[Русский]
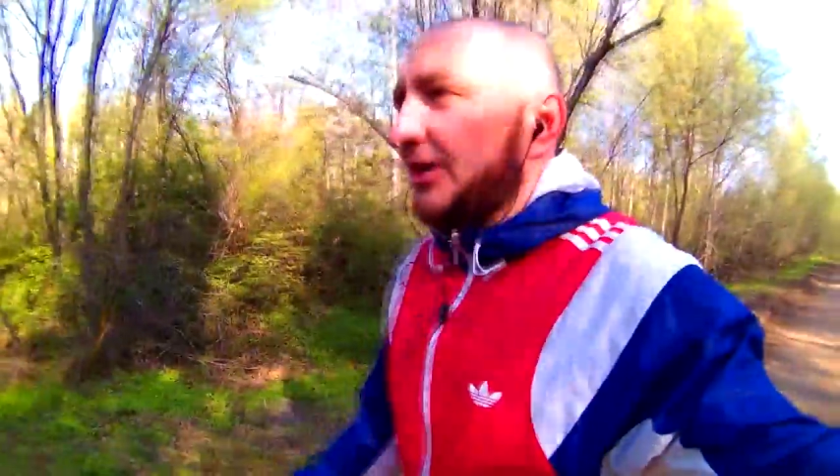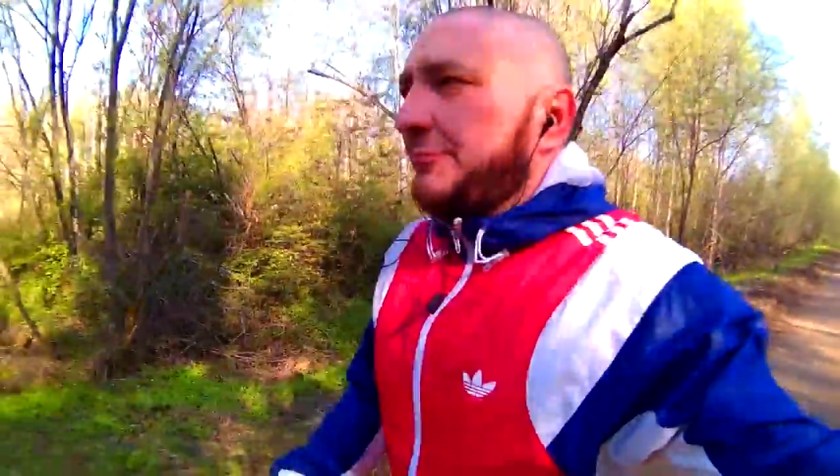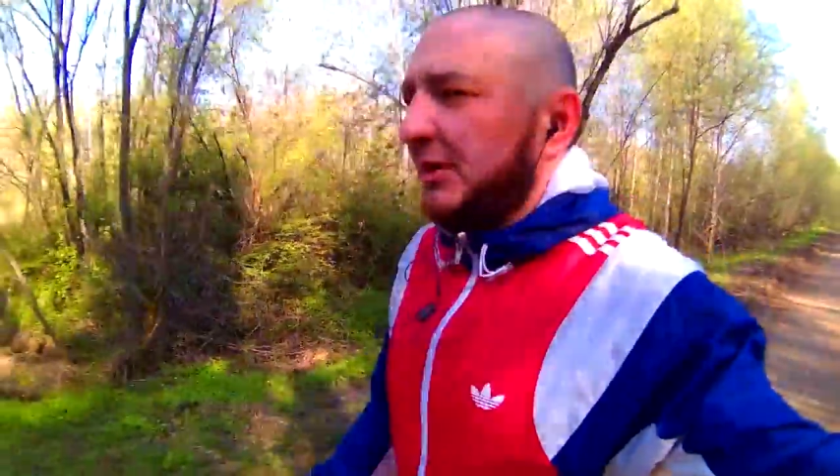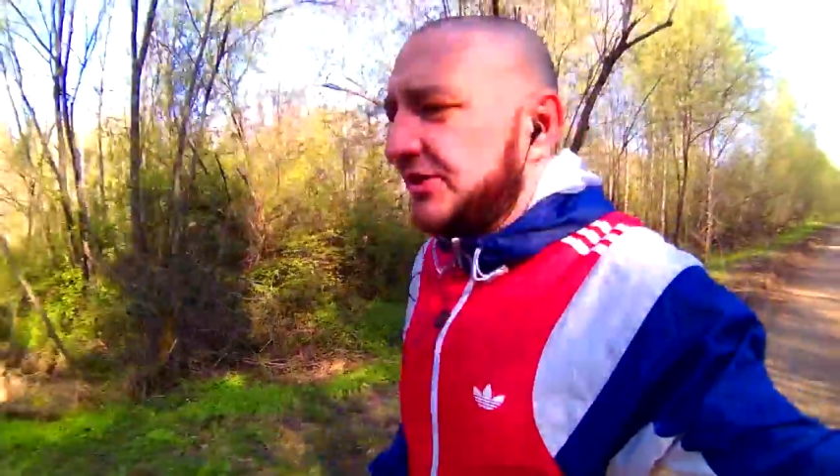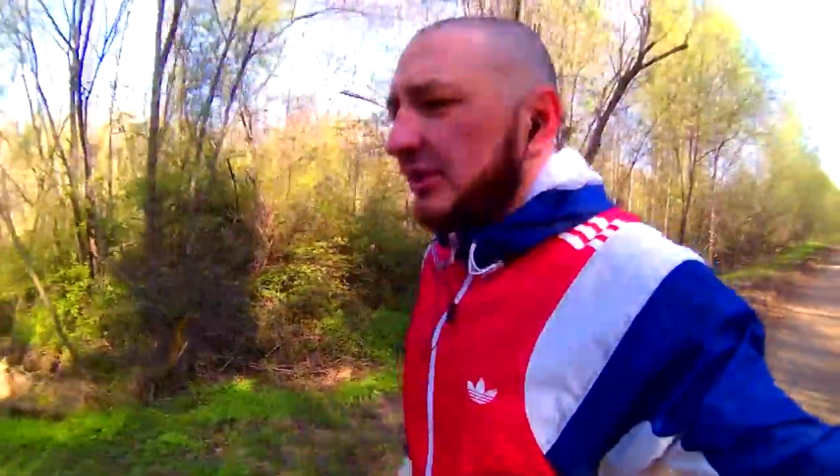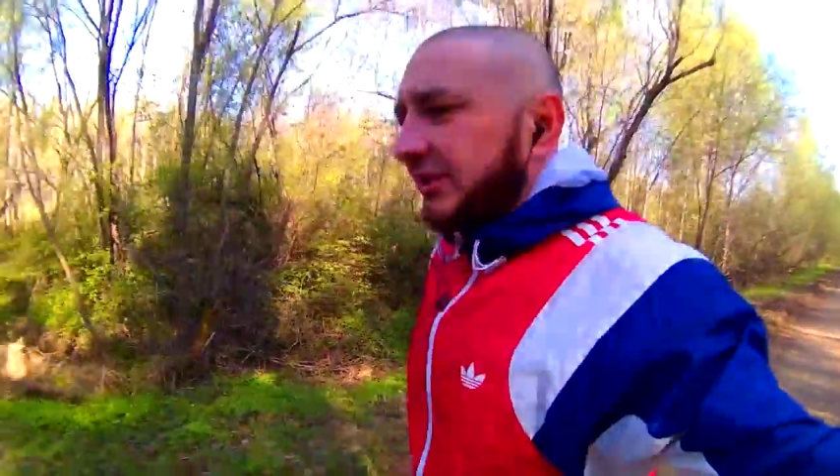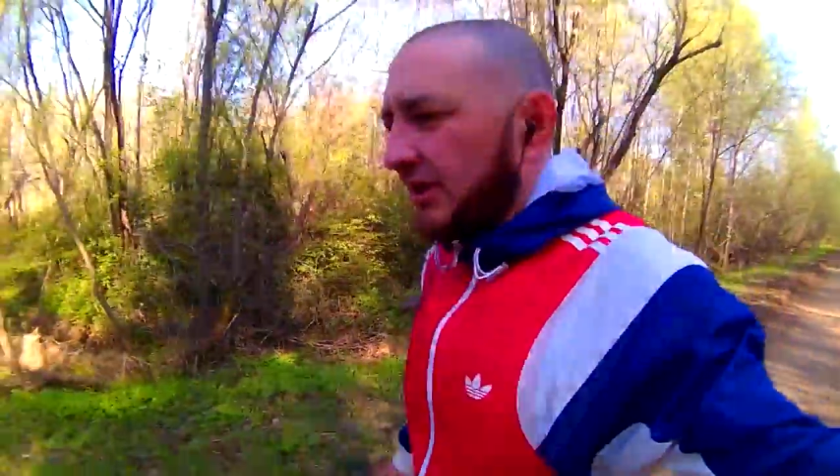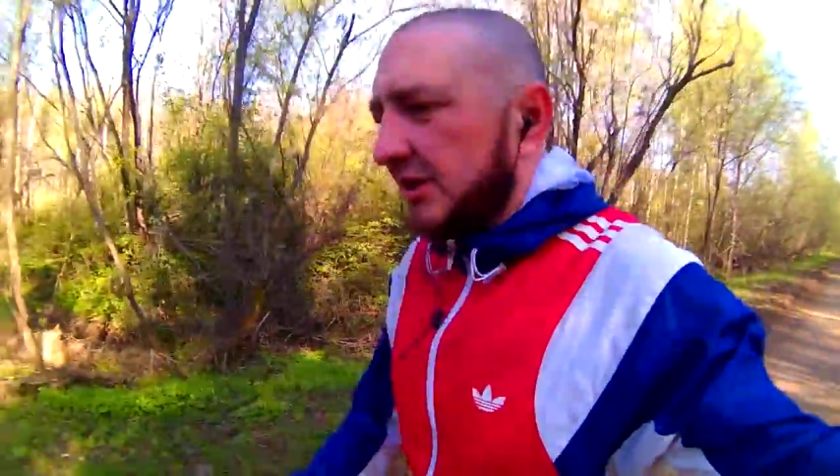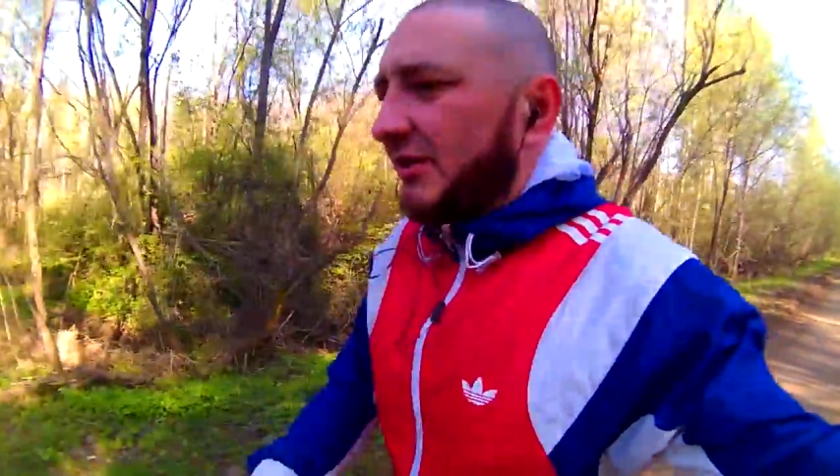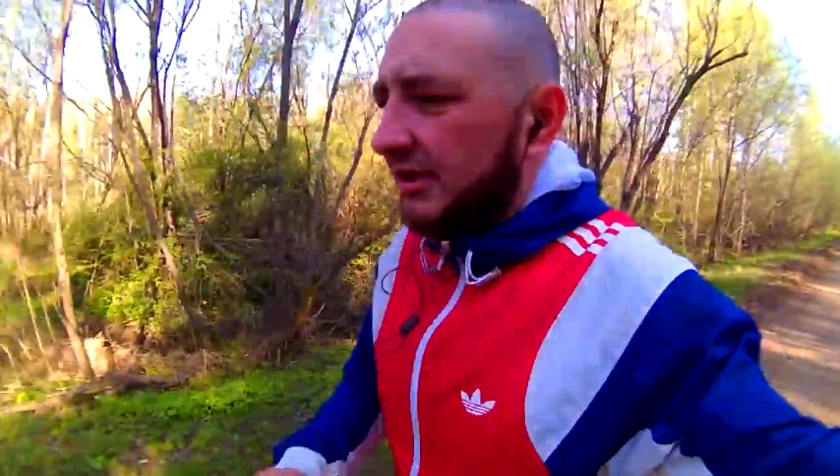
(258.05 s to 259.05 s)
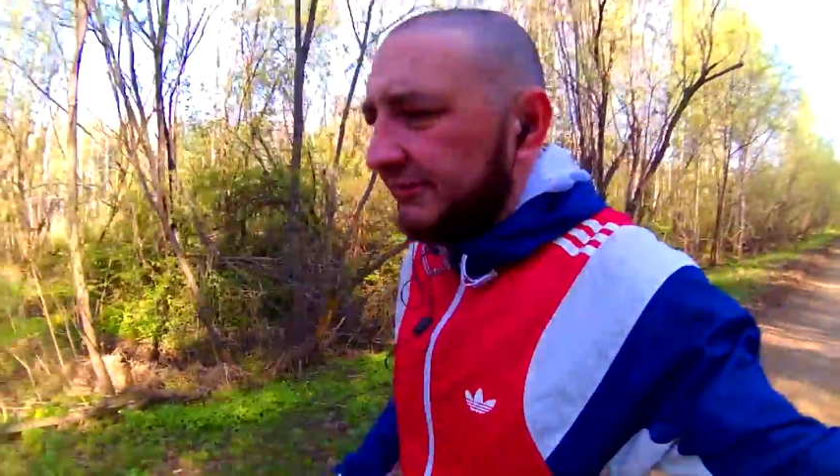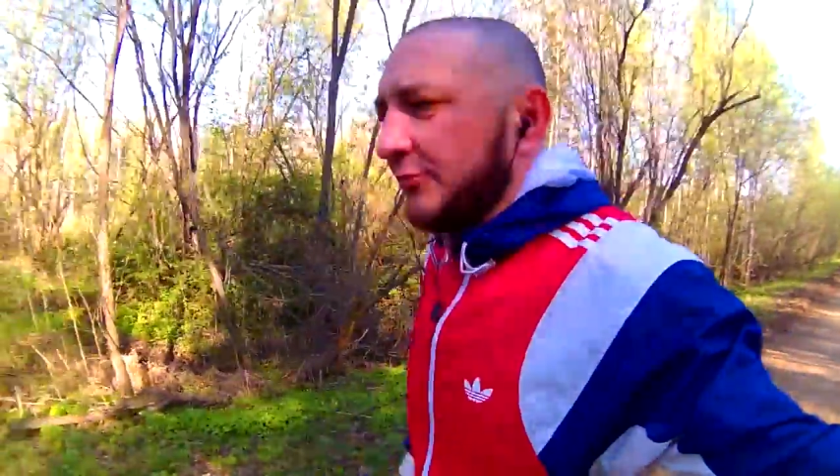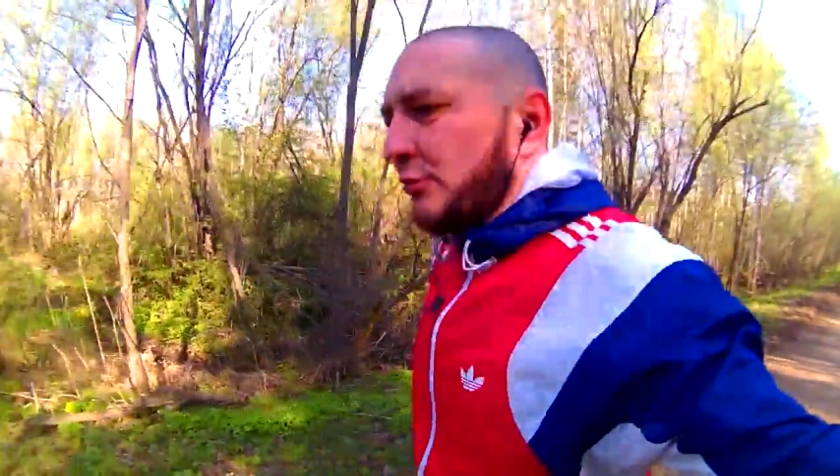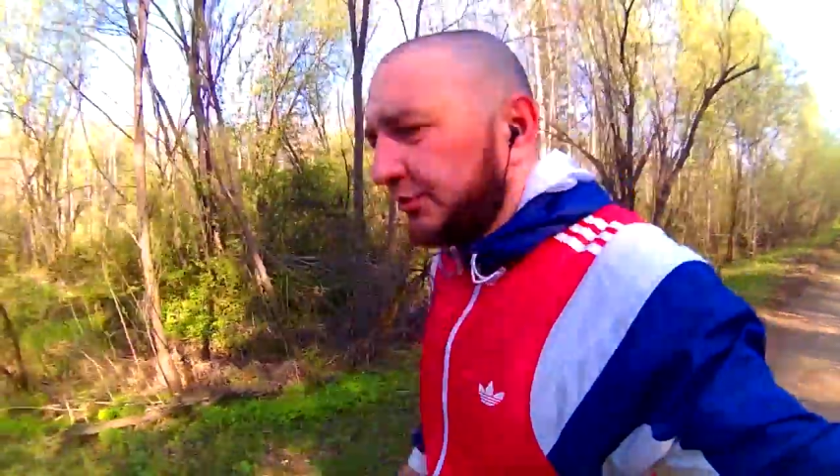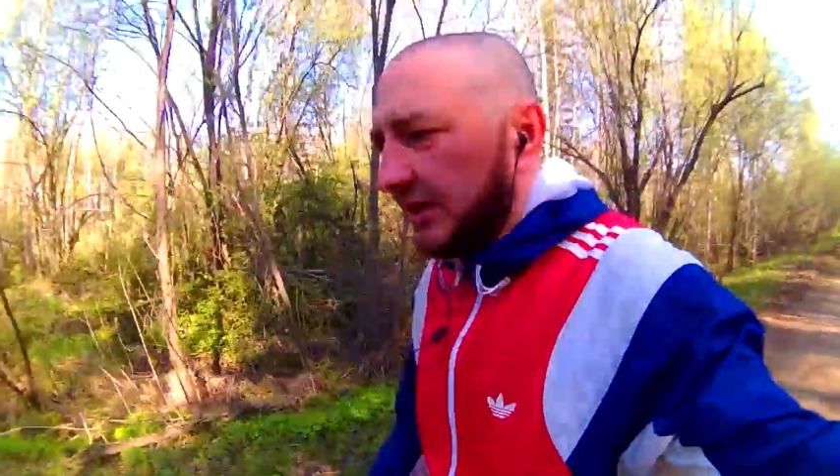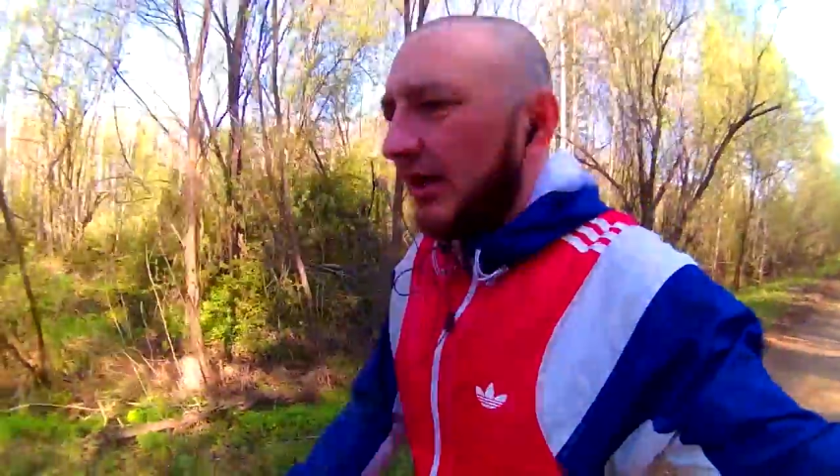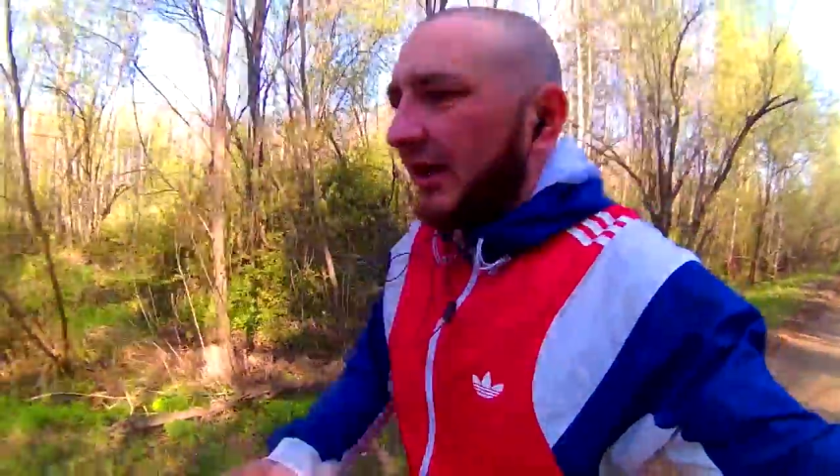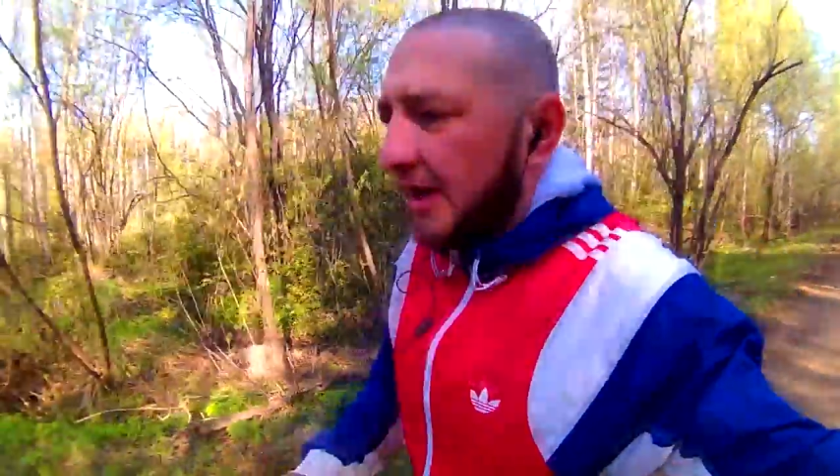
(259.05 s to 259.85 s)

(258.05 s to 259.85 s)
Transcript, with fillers: опять же, не, не фрукты.